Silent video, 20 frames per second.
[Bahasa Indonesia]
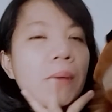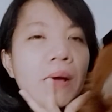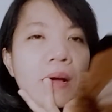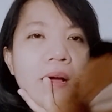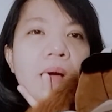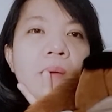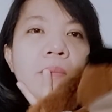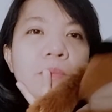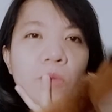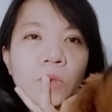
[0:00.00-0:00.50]

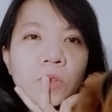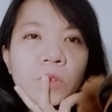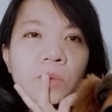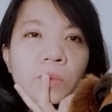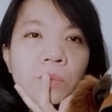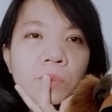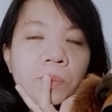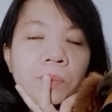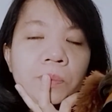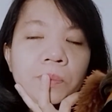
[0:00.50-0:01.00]
kamu
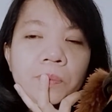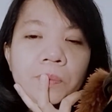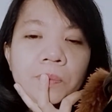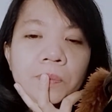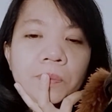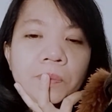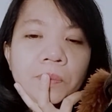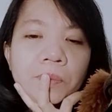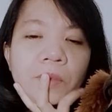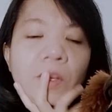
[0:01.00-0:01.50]

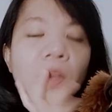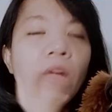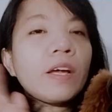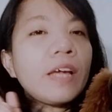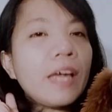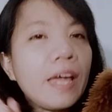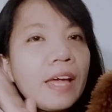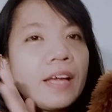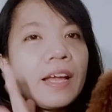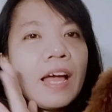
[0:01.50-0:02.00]
Oke,
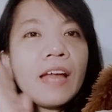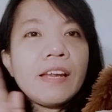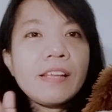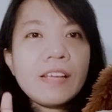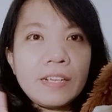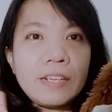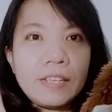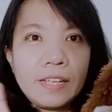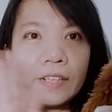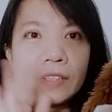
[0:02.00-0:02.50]
okay,
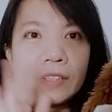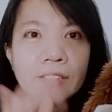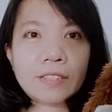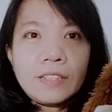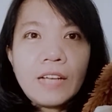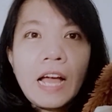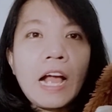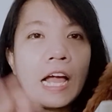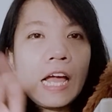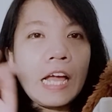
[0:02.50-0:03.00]
adik-adik,
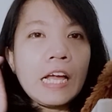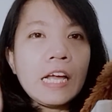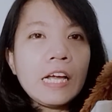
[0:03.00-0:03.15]
kakak.